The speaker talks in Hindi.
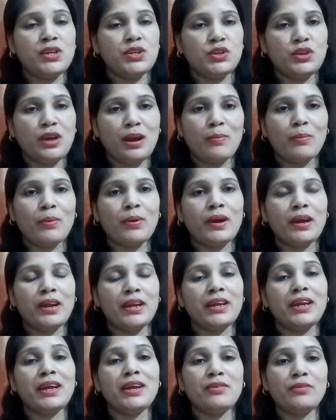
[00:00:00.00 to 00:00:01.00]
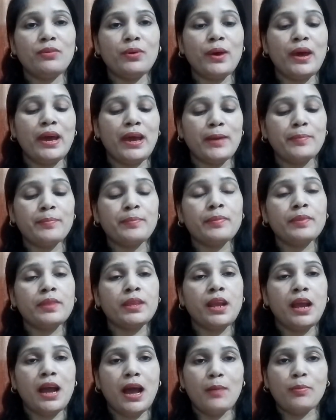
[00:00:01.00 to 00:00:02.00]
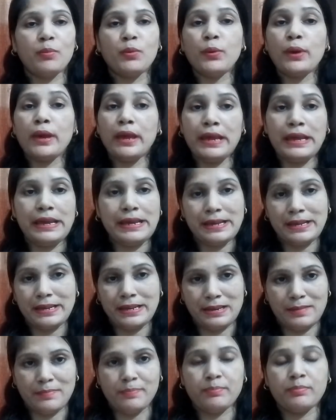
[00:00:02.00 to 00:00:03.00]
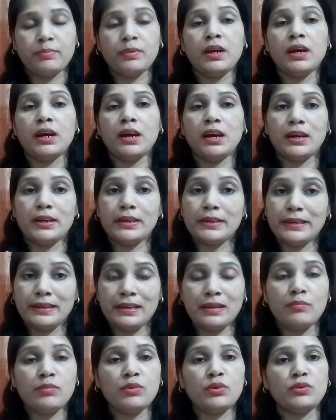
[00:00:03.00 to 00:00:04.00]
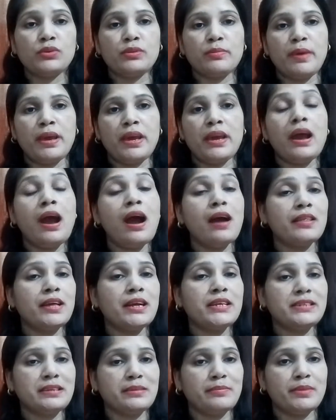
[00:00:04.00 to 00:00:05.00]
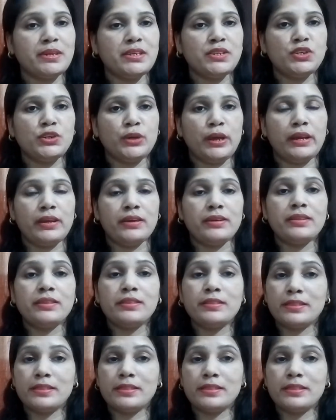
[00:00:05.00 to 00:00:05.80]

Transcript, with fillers: जो आपको करनी है वो है आपको एक कप गरम दूध में आधा चम्मच जो है ना